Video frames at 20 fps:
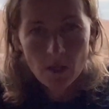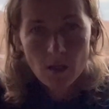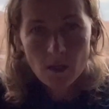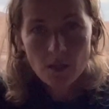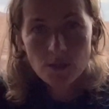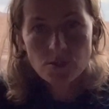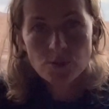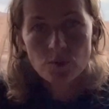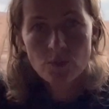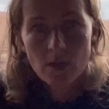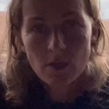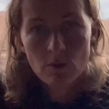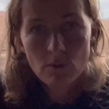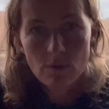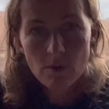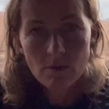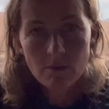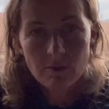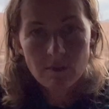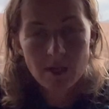i
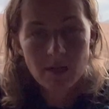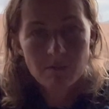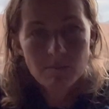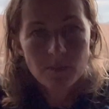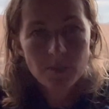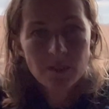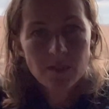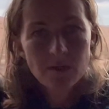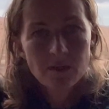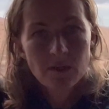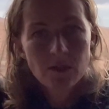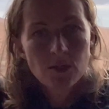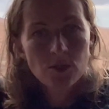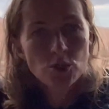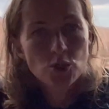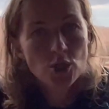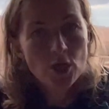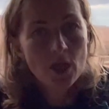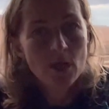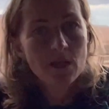sugerują nam,
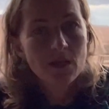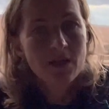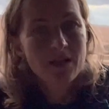że